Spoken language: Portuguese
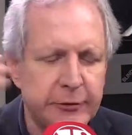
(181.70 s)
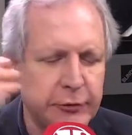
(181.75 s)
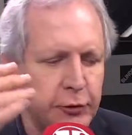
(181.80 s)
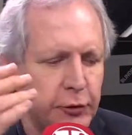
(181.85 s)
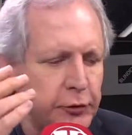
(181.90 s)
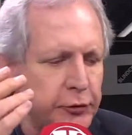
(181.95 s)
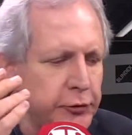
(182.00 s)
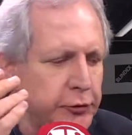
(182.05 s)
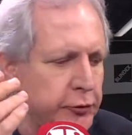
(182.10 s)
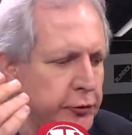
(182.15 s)
a
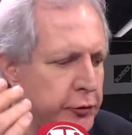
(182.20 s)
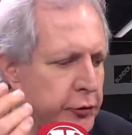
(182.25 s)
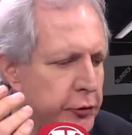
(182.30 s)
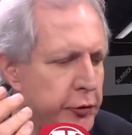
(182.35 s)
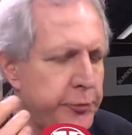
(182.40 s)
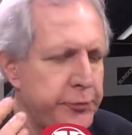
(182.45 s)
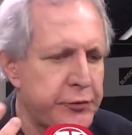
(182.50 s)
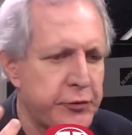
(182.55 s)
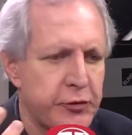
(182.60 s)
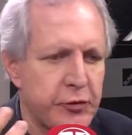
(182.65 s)
todo
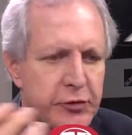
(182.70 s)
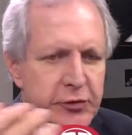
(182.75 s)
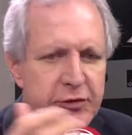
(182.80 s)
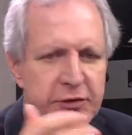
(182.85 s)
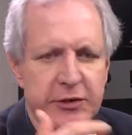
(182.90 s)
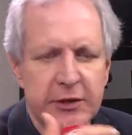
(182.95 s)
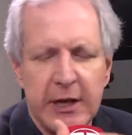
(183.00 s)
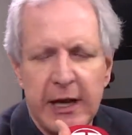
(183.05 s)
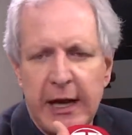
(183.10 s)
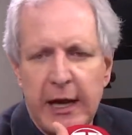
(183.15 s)
grupo
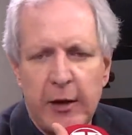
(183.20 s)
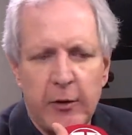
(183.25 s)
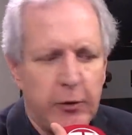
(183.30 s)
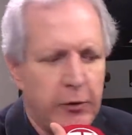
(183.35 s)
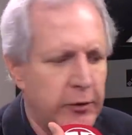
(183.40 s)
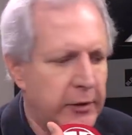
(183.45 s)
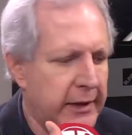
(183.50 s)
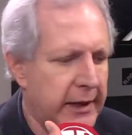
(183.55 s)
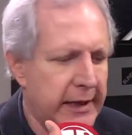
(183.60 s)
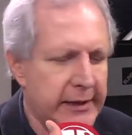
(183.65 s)

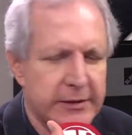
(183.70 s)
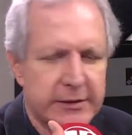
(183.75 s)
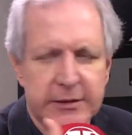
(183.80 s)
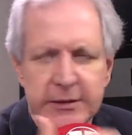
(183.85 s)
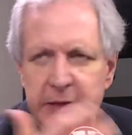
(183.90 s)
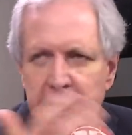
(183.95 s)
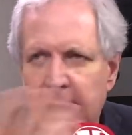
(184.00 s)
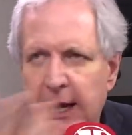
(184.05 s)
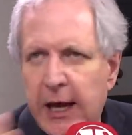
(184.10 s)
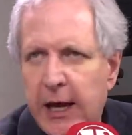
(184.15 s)
social,
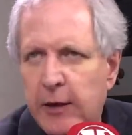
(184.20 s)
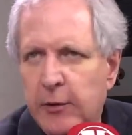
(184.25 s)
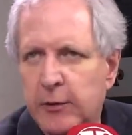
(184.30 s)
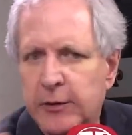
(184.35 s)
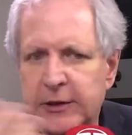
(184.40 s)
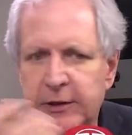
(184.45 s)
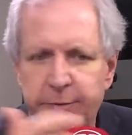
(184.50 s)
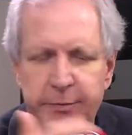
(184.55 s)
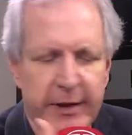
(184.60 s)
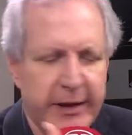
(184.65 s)

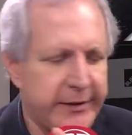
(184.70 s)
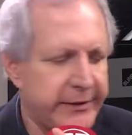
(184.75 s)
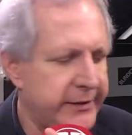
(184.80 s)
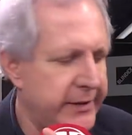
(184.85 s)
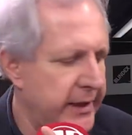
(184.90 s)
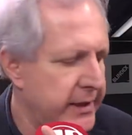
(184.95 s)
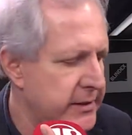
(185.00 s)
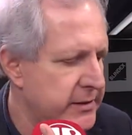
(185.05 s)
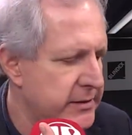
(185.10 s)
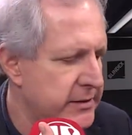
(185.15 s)
racial que
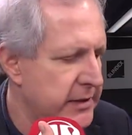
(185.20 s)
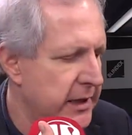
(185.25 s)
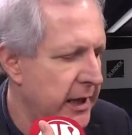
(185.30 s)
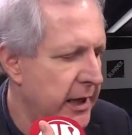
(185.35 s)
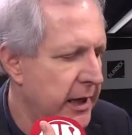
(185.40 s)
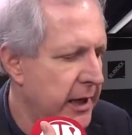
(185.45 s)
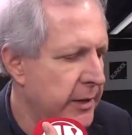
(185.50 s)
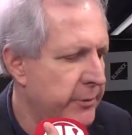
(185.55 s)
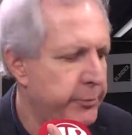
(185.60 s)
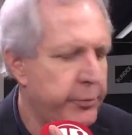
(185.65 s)
pertence,
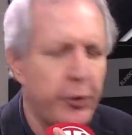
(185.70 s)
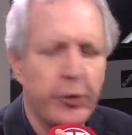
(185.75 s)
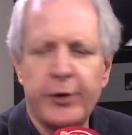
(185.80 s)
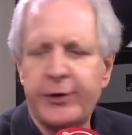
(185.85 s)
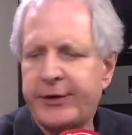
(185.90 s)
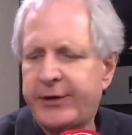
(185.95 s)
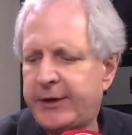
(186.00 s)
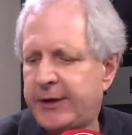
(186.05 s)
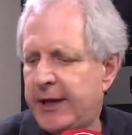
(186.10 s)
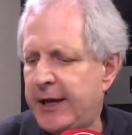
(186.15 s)

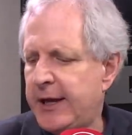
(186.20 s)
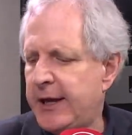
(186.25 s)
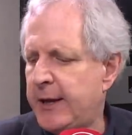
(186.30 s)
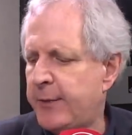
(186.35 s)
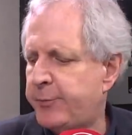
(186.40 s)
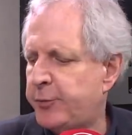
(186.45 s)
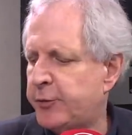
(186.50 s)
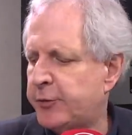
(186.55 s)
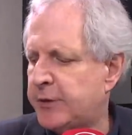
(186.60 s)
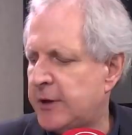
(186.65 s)

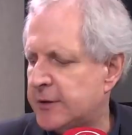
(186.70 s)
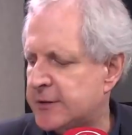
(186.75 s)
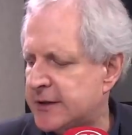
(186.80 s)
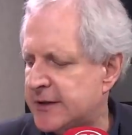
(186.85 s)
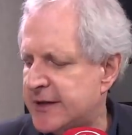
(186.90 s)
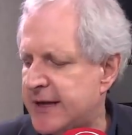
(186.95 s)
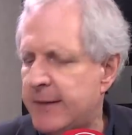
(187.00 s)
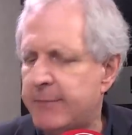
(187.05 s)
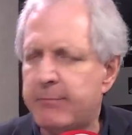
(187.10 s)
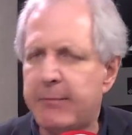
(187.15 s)
porque por
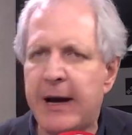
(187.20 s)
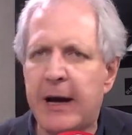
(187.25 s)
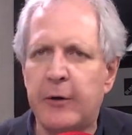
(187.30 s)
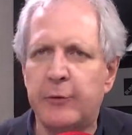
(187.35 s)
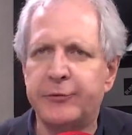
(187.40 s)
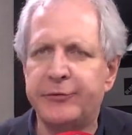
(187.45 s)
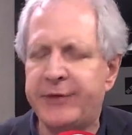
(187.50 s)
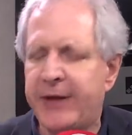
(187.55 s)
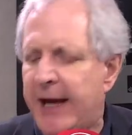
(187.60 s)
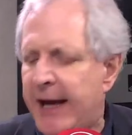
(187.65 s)
causa da
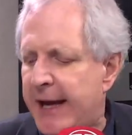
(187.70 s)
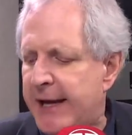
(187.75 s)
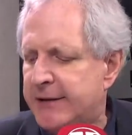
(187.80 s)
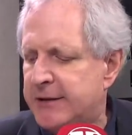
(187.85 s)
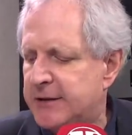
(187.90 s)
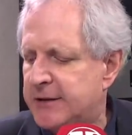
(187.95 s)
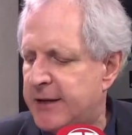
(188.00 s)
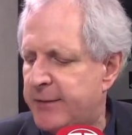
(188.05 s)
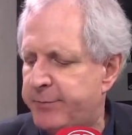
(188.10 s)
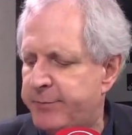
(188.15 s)

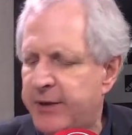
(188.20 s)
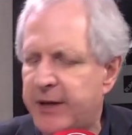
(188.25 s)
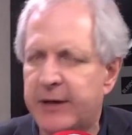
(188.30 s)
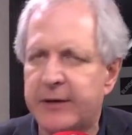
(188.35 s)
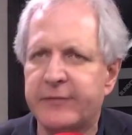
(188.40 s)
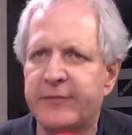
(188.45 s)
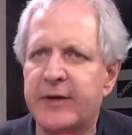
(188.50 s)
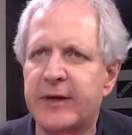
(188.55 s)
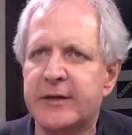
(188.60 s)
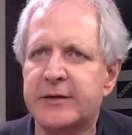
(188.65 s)
maldade, da
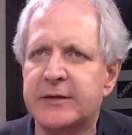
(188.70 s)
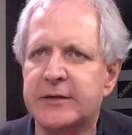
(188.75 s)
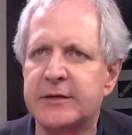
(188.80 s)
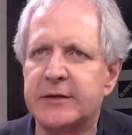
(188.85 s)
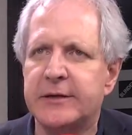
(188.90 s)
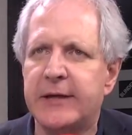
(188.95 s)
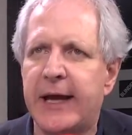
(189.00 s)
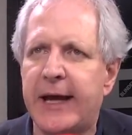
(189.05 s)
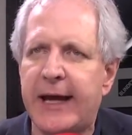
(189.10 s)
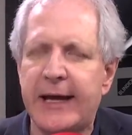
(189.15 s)

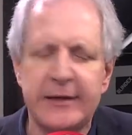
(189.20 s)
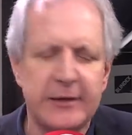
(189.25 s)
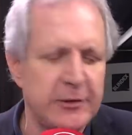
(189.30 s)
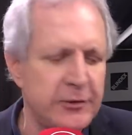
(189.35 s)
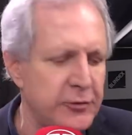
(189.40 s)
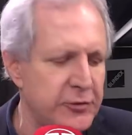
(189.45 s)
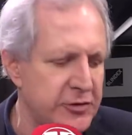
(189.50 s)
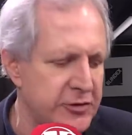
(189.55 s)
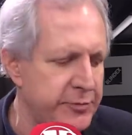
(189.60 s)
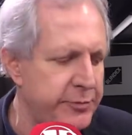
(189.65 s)
perversidade
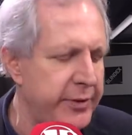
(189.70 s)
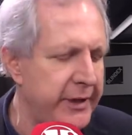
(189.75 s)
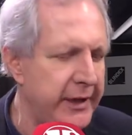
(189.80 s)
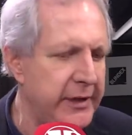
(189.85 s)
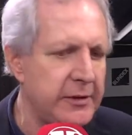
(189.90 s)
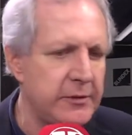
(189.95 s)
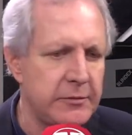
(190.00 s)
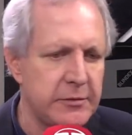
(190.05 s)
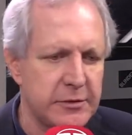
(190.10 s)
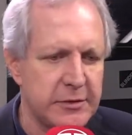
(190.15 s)
dos
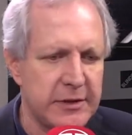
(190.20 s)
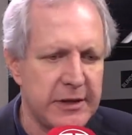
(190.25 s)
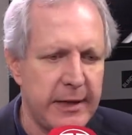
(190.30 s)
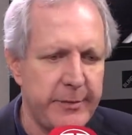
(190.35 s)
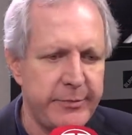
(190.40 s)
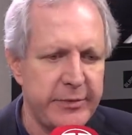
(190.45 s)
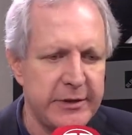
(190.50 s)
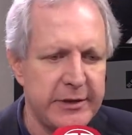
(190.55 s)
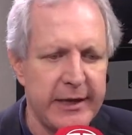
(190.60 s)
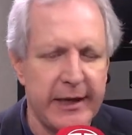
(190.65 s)
brancos
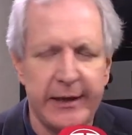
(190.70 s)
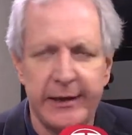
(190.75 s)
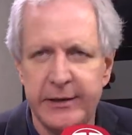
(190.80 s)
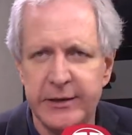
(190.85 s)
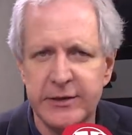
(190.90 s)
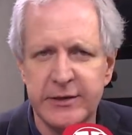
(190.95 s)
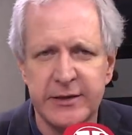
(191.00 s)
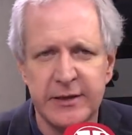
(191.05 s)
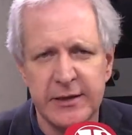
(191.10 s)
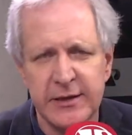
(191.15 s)

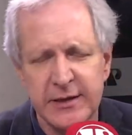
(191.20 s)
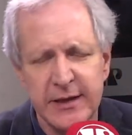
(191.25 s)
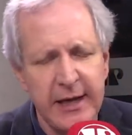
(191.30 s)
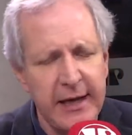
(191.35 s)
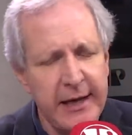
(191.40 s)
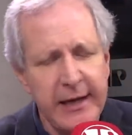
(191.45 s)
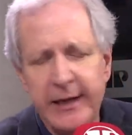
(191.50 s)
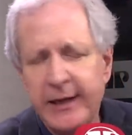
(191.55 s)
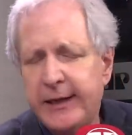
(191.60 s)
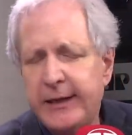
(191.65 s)
capitalistas.
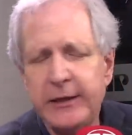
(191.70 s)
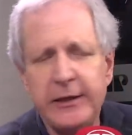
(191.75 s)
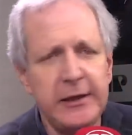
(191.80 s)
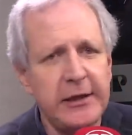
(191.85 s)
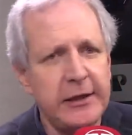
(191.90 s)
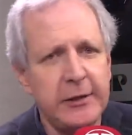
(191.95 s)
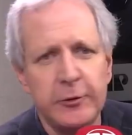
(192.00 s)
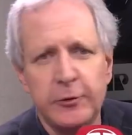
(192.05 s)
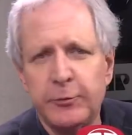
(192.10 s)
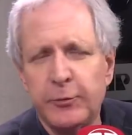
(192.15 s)

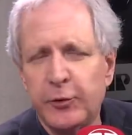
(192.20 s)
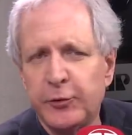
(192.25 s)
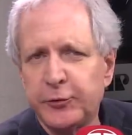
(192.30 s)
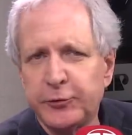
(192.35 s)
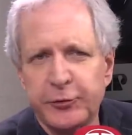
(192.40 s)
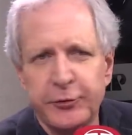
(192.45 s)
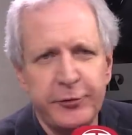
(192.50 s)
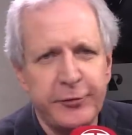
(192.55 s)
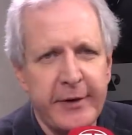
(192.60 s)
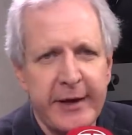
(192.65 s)
E o
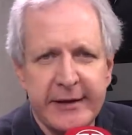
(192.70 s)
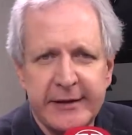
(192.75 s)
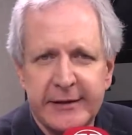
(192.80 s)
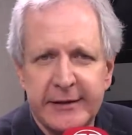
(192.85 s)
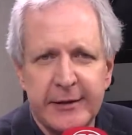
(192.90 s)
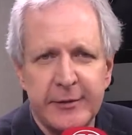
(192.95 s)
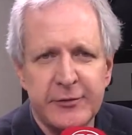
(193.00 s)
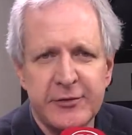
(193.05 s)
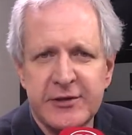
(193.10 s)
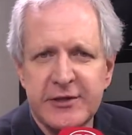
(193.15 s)
mundo não é
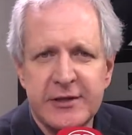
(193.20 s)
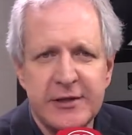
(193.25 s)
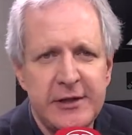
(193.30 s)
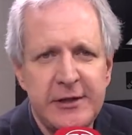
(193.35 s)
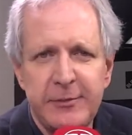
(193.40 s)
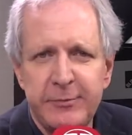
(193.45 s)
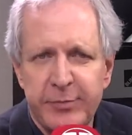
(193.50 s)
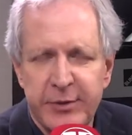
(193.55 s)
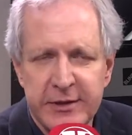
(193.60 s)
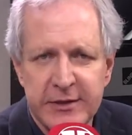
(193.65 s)
tão
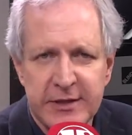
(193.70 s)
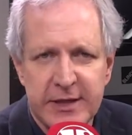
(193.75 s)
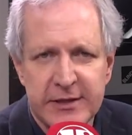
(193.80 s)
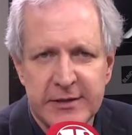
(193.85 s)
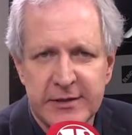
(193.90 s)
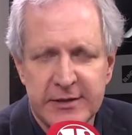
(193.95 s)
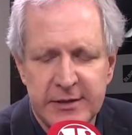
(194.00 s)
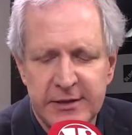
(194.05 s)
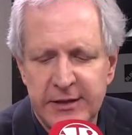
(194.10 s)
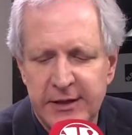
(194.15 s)
simples
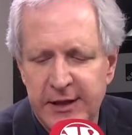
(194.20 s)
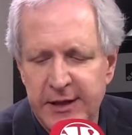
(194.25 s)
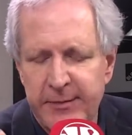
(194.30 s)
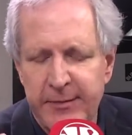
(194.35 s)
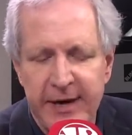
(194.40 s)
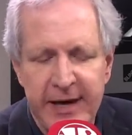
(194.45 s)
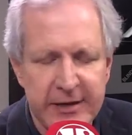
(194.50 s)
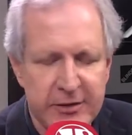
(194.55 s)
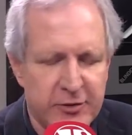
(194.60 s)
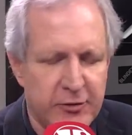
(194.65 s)
assim, é
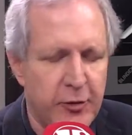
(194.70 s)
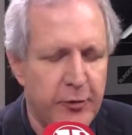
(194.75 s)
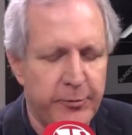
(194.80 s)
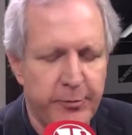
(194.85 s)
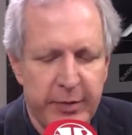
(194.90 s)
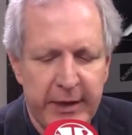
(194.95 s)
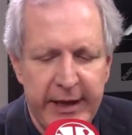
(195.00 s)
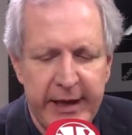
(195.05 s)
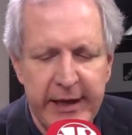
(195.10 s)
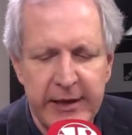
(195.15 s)
mais
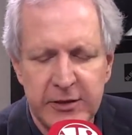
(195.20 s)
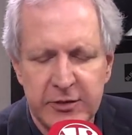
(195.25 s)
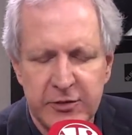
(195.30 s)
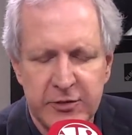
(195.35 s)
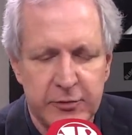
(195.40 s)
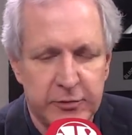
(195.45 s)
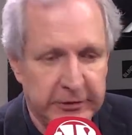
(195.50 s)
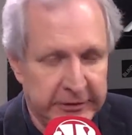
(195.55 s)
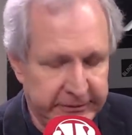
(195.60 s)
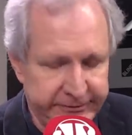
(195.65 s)

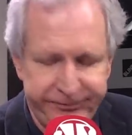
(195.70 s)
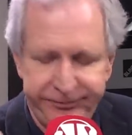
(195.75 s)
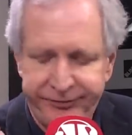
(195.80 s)
complexo